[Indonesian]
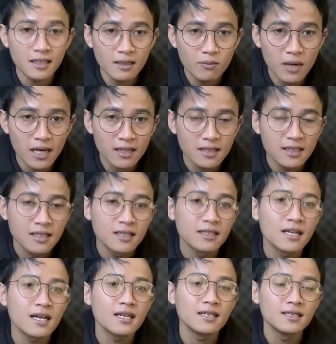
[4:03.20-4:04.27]
diterima.
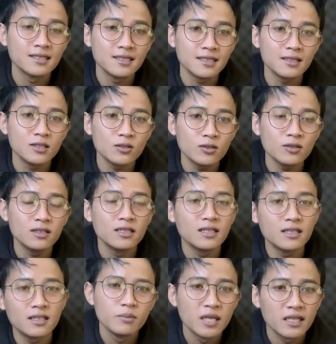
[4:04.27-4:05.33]
Nah, di situ
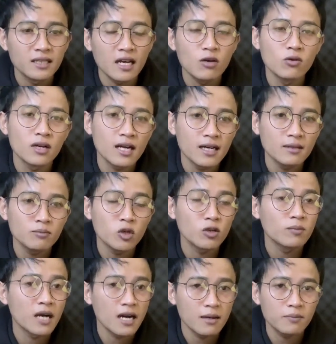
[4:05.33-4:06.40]
diberitahukan
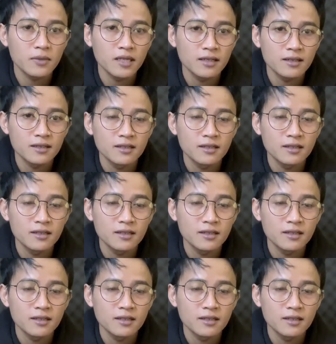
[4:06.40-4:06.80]
mohon maaf